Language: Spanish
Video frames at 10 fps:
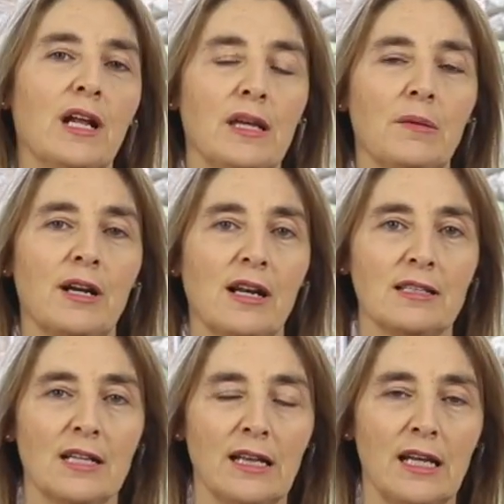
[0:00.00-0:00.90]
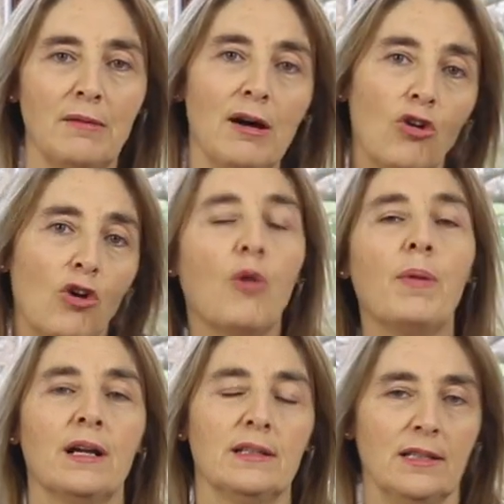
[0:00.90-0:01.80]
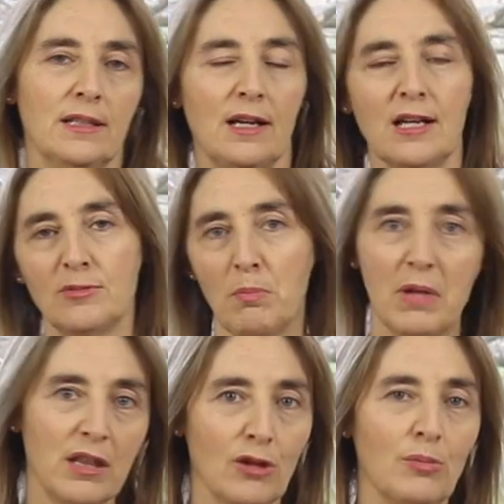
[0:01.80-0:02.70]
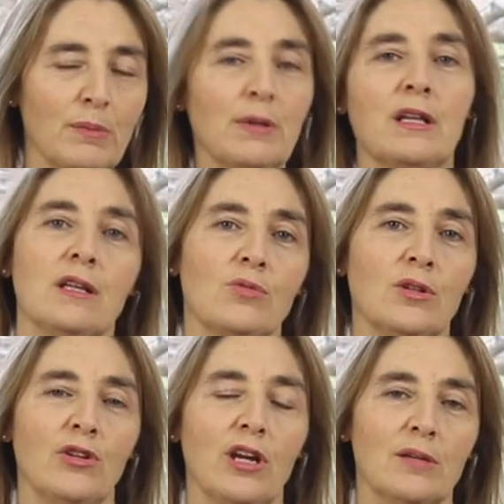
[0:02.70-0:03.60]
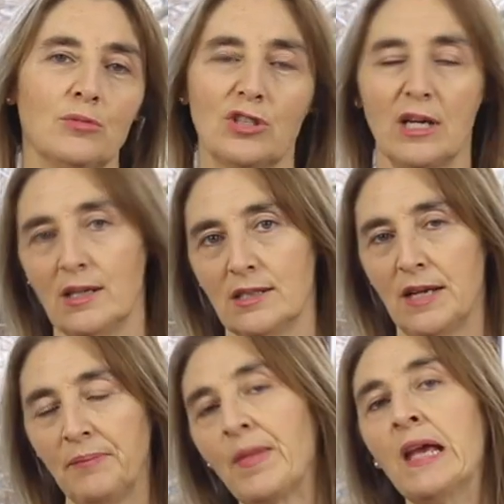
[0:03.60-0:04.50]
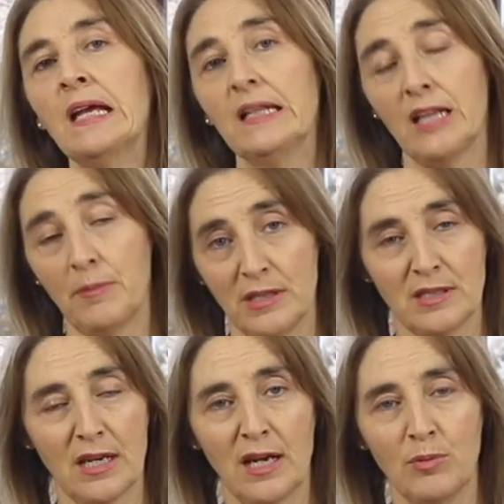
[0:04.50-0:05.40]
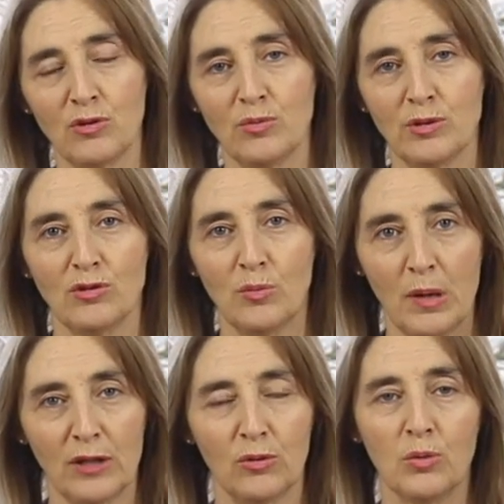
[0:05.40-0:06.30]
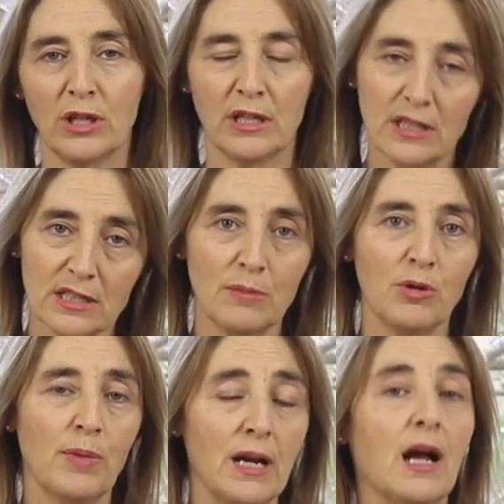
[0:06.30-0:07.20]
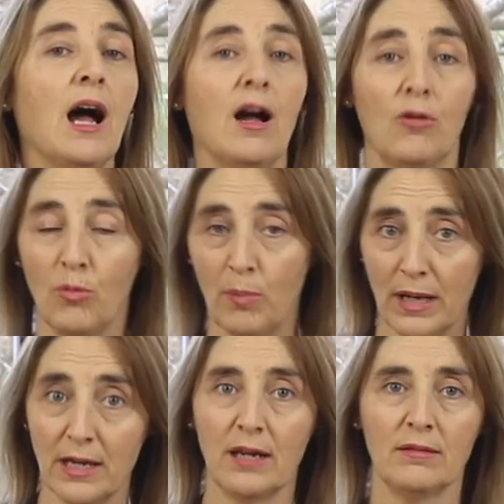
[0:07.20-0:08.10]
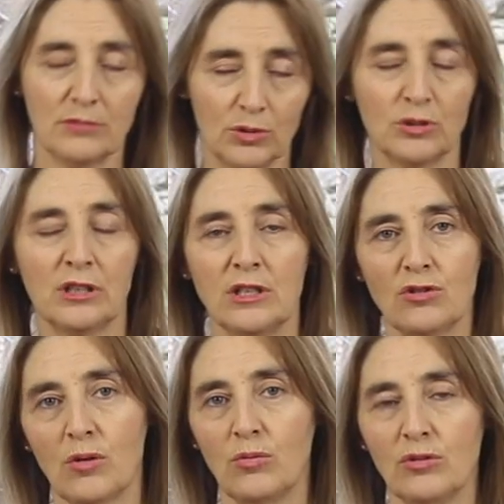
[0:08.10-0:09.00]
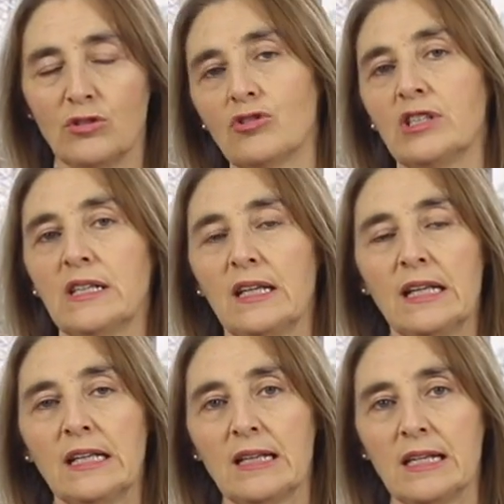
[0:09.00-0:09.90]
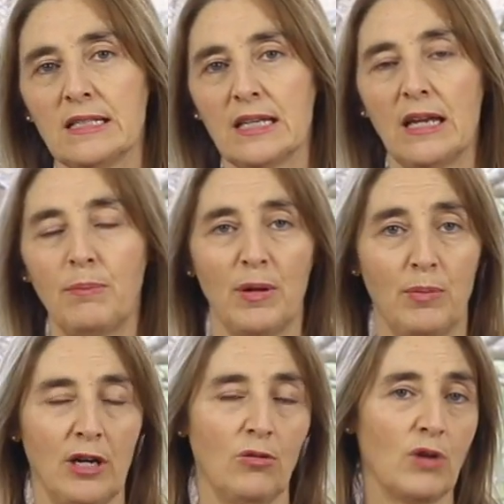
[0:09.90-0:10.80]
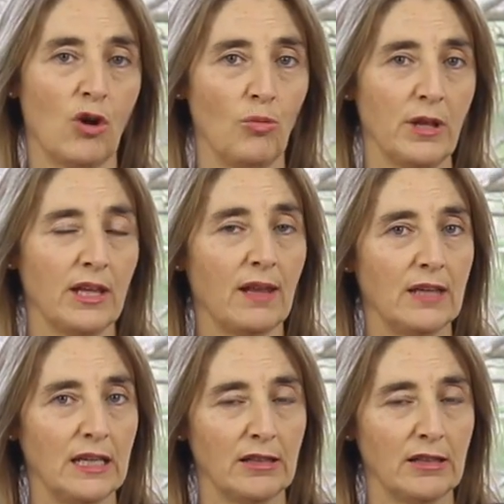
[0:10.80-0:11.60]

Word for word: llevarlas al trabajo o para tenerlas medio preparadas cuando llegamos a casa. También sería, por supuesto, un plato buenísimo para acompañar, como os he dicho, algunos de esos ingredientes y preparar una comida de